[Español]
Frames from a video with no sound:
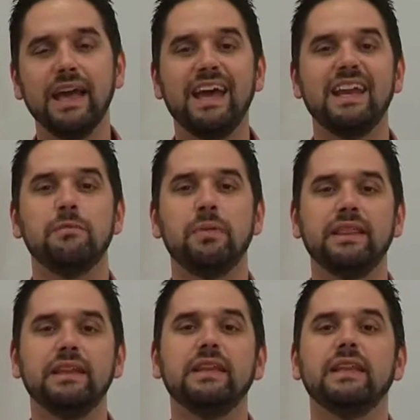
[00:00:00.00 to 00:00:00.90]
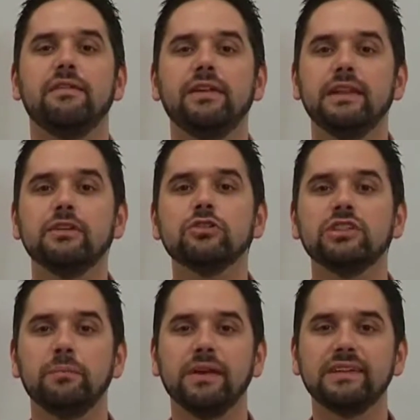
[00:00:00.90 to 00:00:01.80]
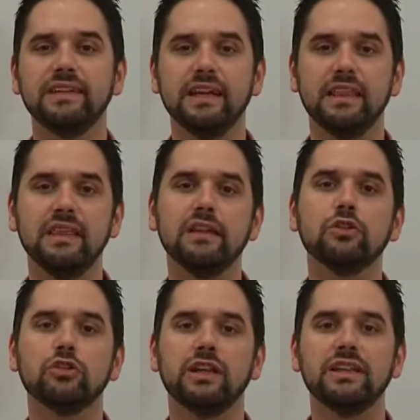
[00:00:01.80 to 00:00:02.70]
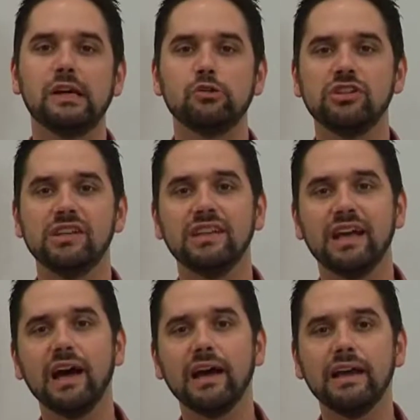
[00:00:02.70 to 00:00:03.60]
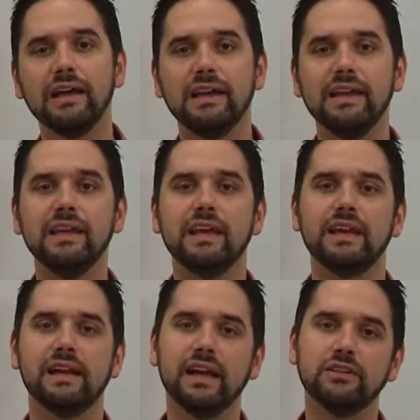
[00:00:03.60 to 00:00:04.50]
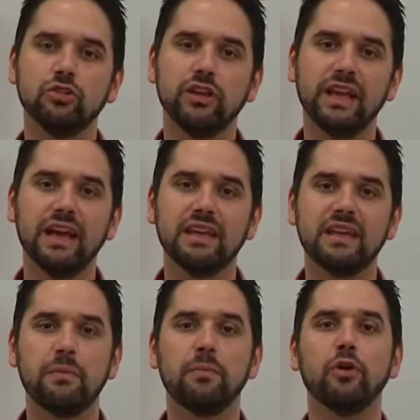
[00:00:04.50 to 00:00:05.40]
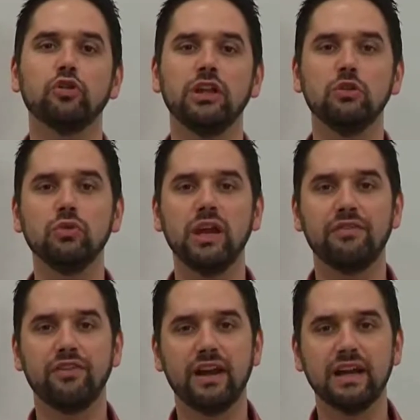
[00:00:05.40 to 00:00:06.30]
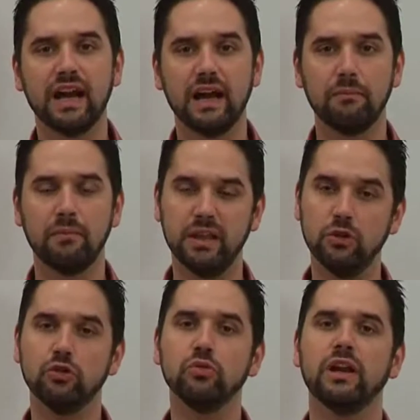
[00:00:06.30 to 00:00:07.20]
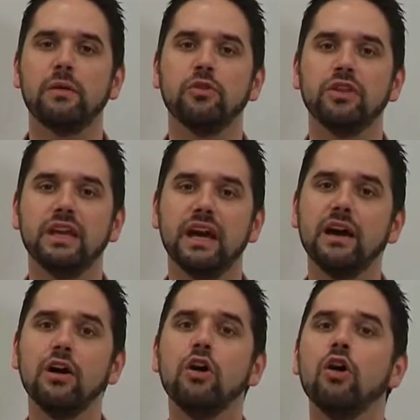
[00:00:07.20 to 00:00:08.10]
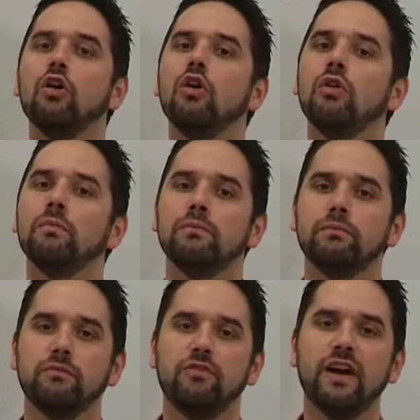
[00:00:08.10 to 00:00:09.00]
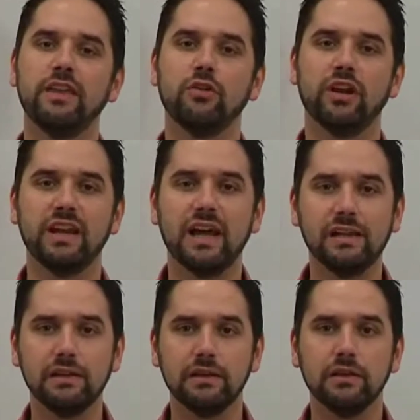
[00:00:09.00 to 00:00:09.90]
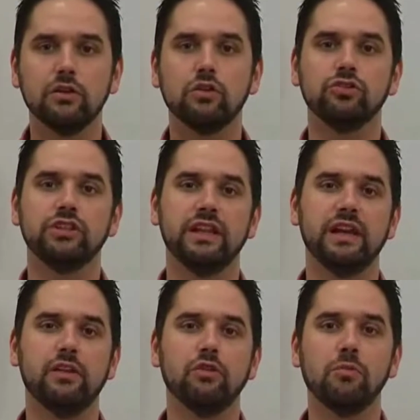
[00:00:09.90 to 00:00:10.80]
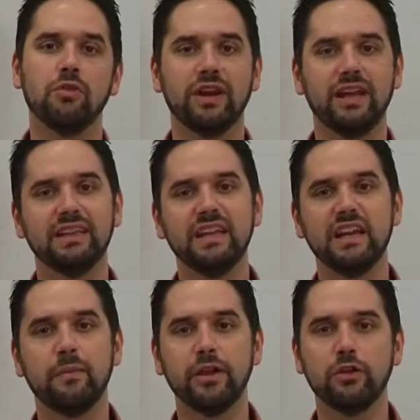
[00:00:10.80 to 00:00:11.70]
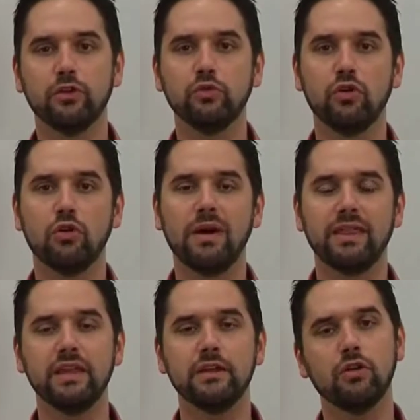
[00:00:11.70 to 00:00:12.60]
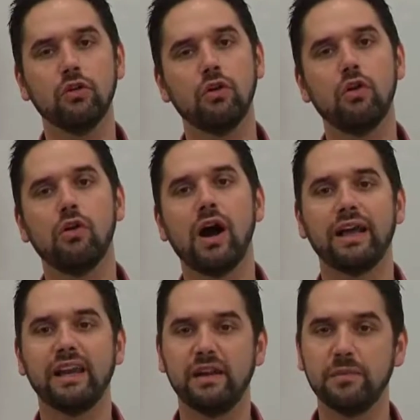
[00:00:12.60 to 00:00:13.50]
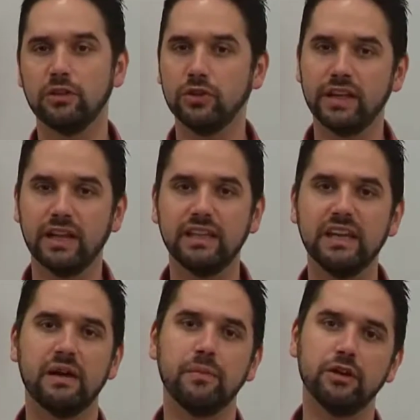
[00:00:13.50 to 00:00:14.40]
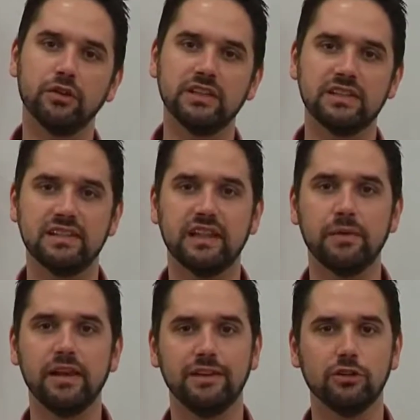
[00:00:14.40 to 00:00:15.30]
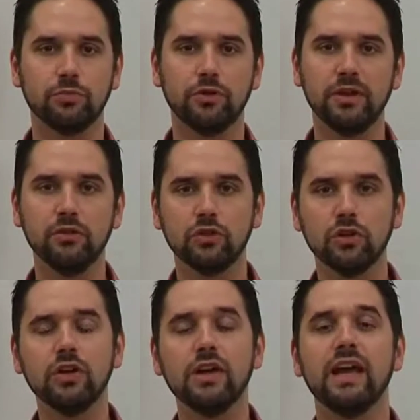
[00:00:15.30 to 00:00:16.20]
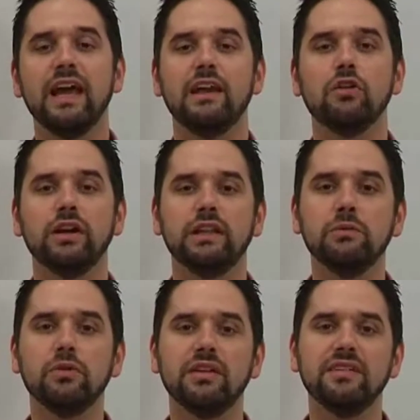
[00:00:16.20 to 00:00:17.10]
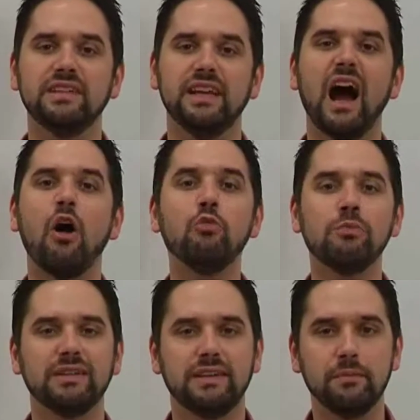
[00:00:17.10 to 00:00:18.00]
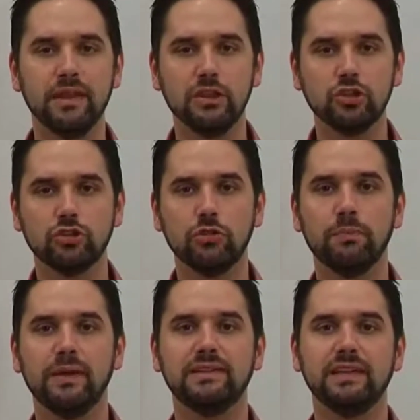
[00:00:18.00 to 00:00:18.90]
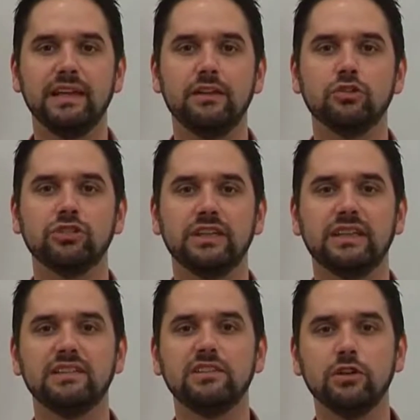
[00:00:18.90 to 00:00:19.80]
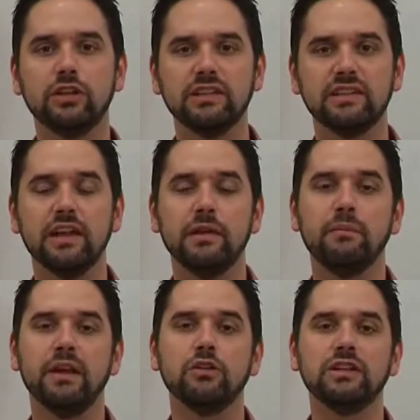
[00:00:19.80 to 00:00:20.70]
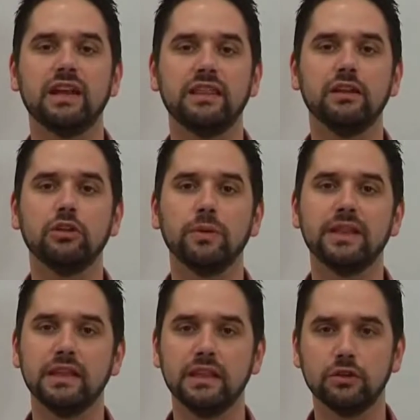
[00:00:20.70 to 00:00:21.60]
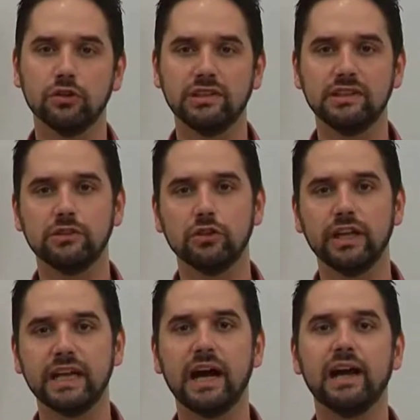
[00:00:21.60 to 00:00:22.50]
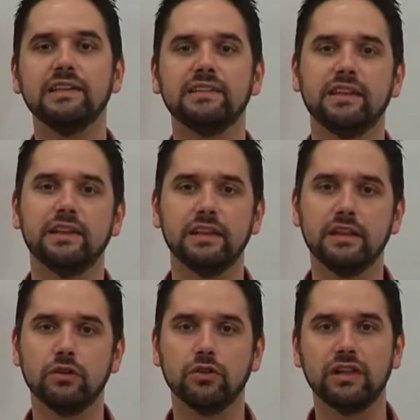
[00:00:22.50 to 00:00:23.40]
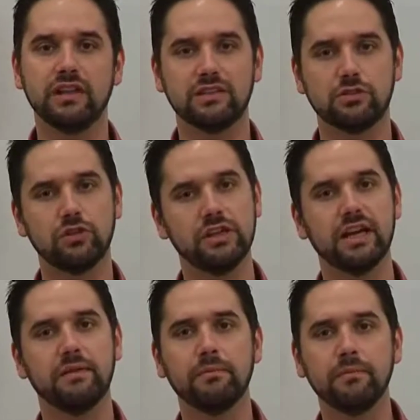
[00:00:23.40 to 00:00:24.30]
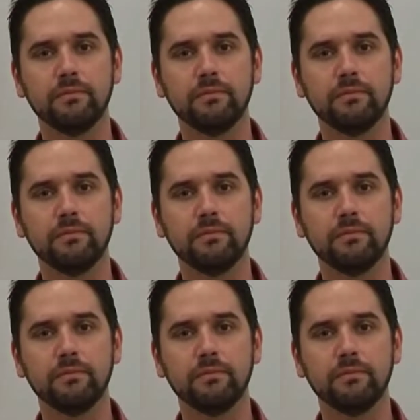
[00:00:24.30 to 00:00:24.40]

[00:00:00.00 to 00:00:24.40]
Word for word: En el paciente diabético se persigue 130-80 y en el caso de que haya ya proteinuria franca mayor de un gramo día o fallo renal considerado como creatinina mayor de 1,5 o aclaramiento de creatinina menor de 60 ml por minuto, el objetivo debe ser aún más ambicioso persiguiéndose tensiones menores a 125 de sistólica y 75 de diastólica.